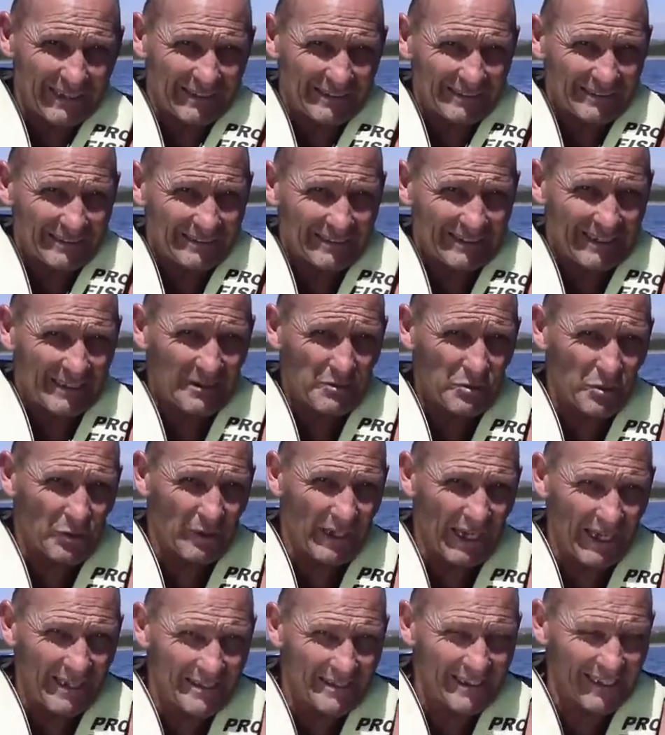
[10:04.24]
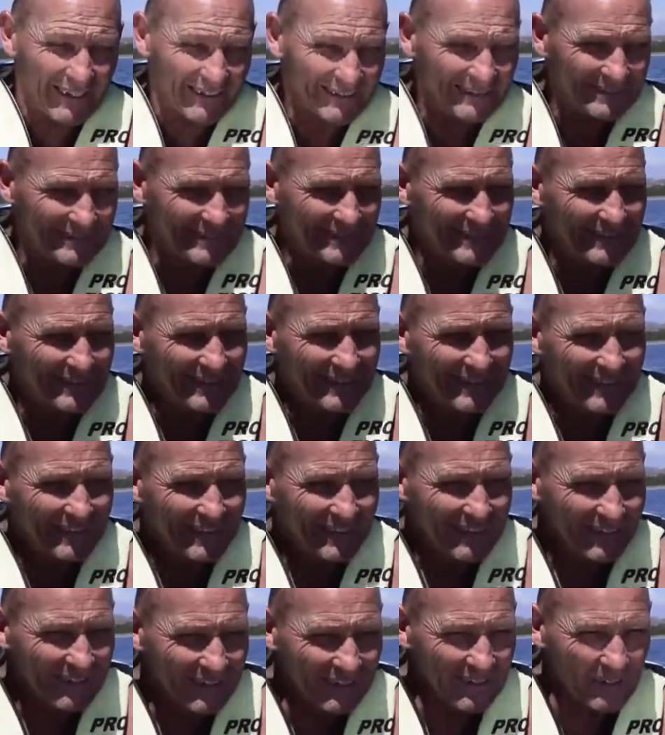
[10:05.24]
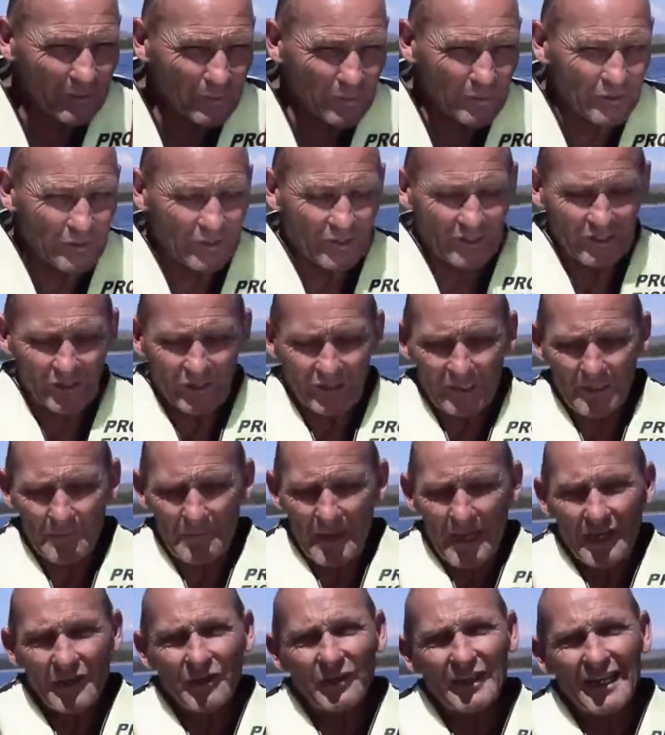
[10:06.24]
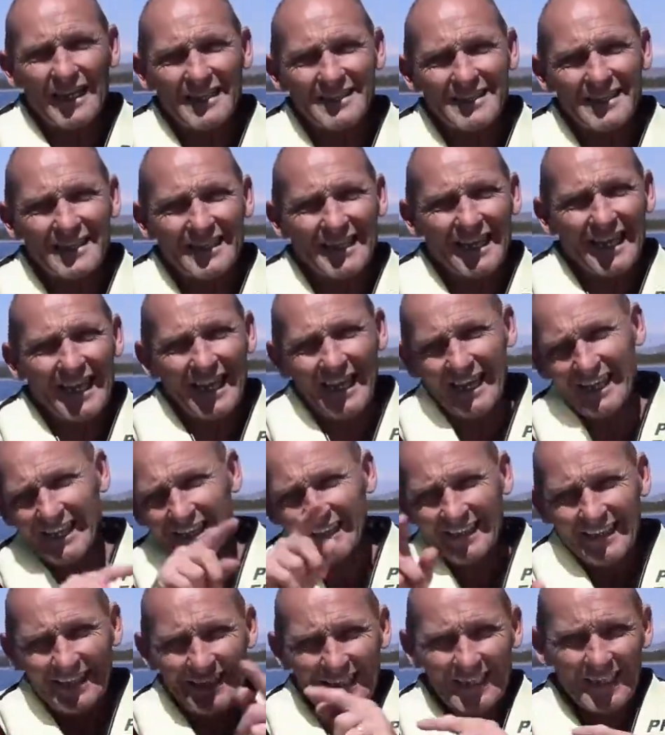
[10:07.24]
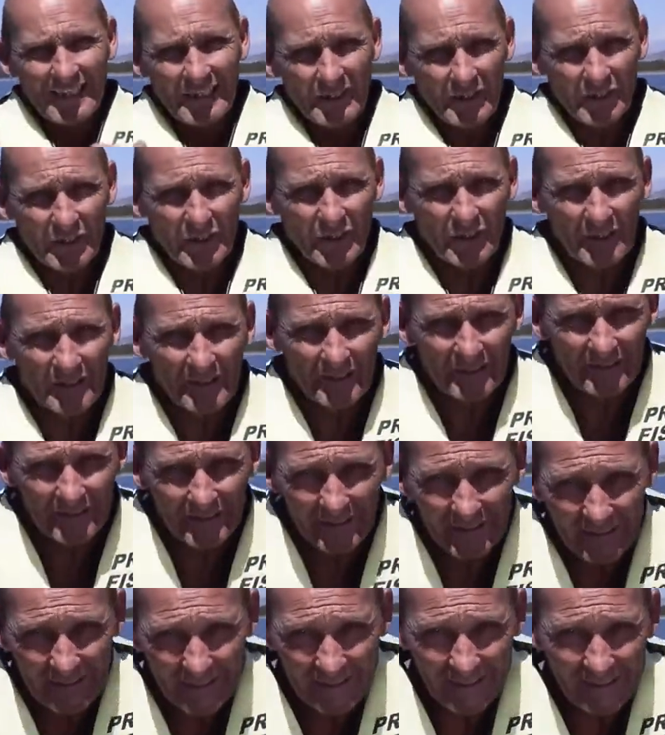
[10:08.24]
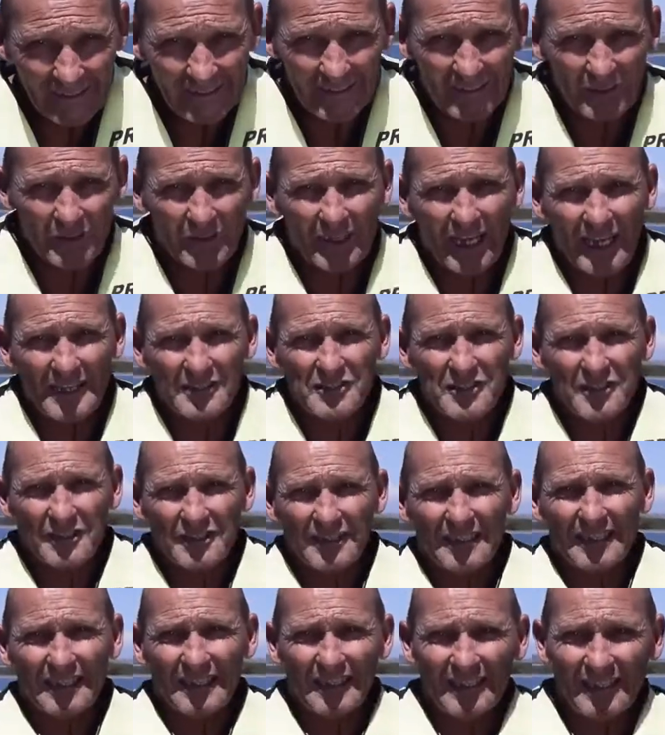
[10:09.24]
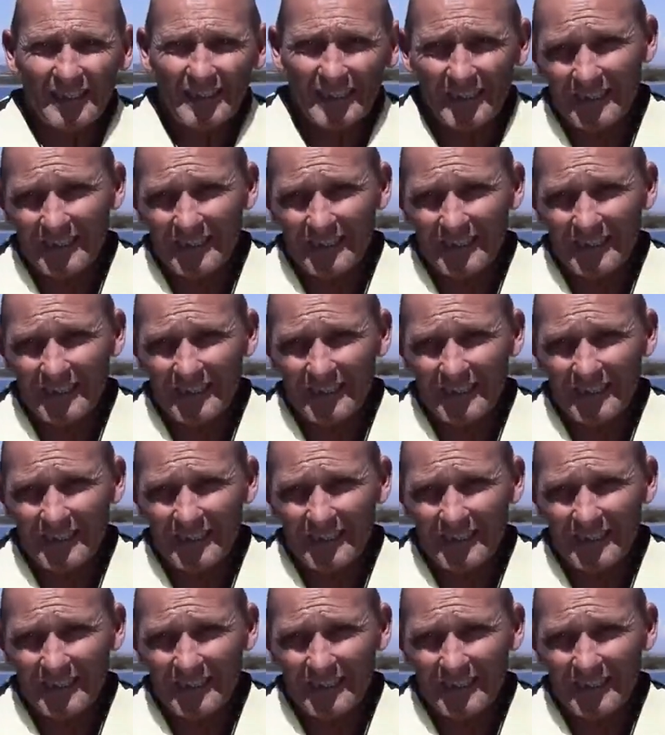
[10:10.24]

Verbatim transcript: en, su kayak, era uno de los que mejor hacía el rol en, ocasión de,